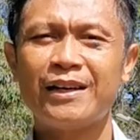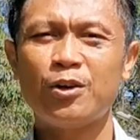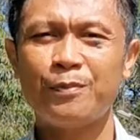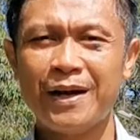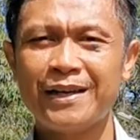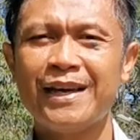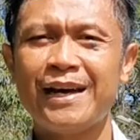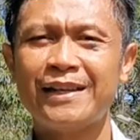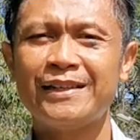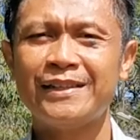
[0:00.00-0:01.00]
kalau pagi
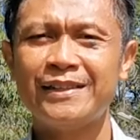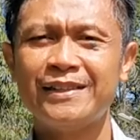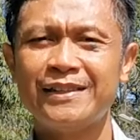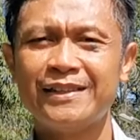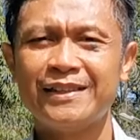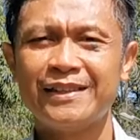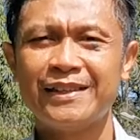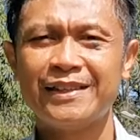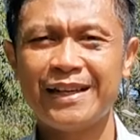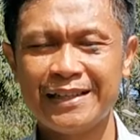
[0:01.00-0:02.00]
hari ini
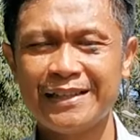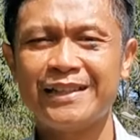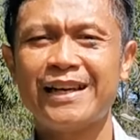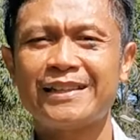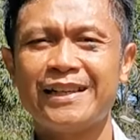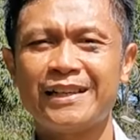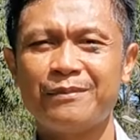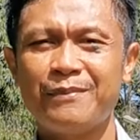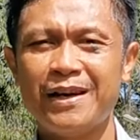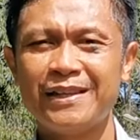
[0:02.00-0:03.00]
kita diingatkan
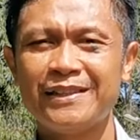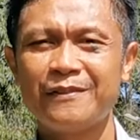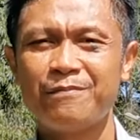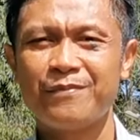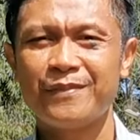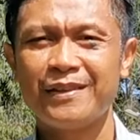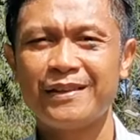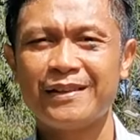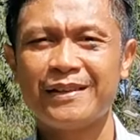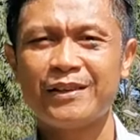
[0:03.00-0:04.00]
kembali,
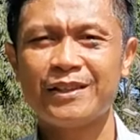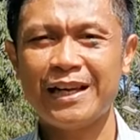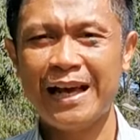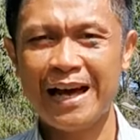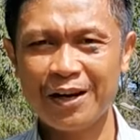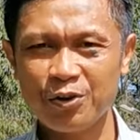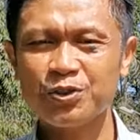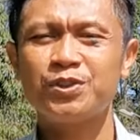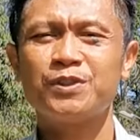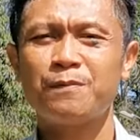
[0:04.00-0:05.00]
kita
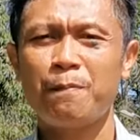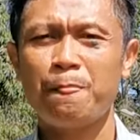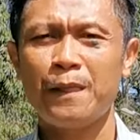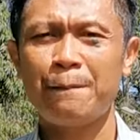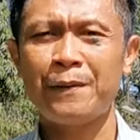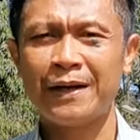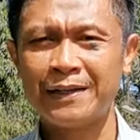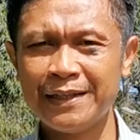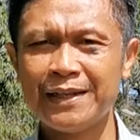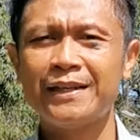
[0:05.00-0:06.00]
harus
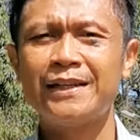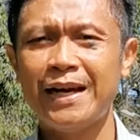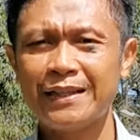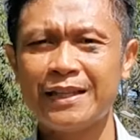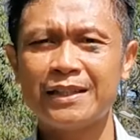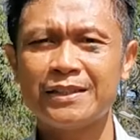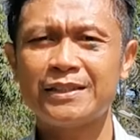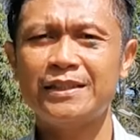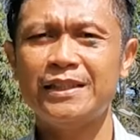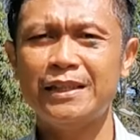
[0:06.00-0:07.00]
berdiri di atas
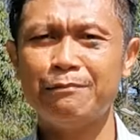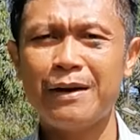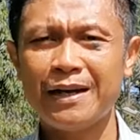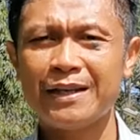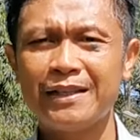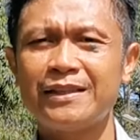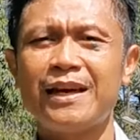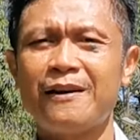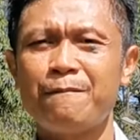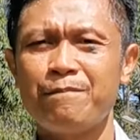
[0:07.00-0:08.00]
iman
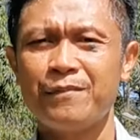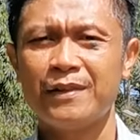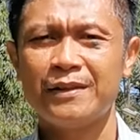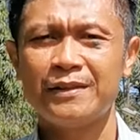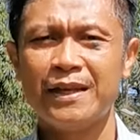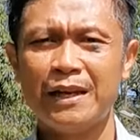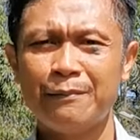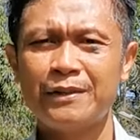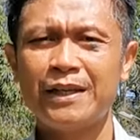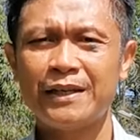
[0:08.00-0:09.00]
kita dalam
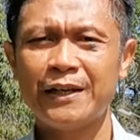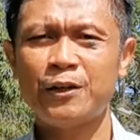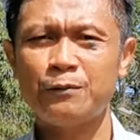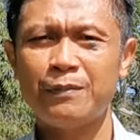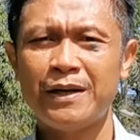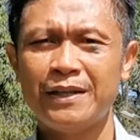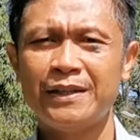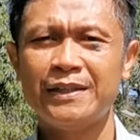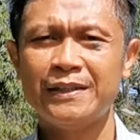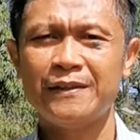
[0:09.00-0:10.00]
menjalani kehidupan ini.